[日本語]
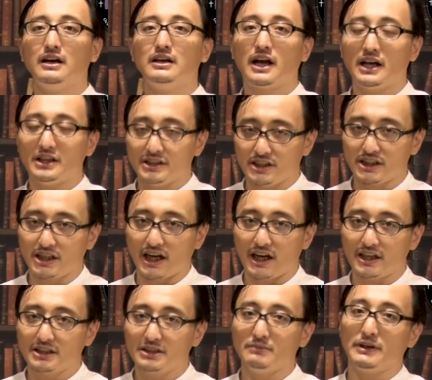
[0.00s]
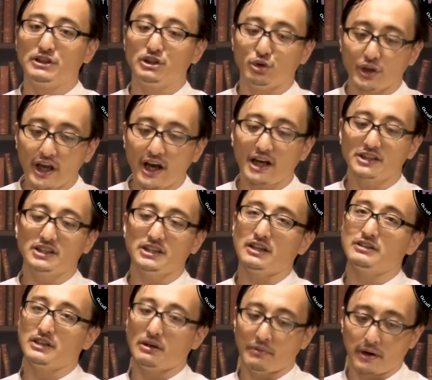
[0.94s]
感じがしますよね八
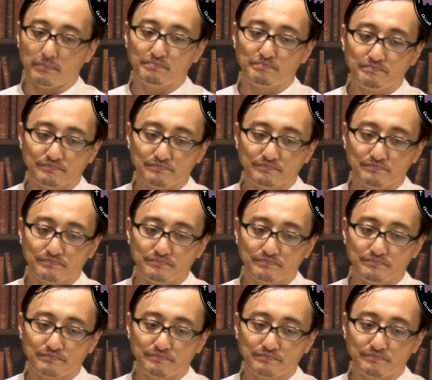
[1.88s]
尺様。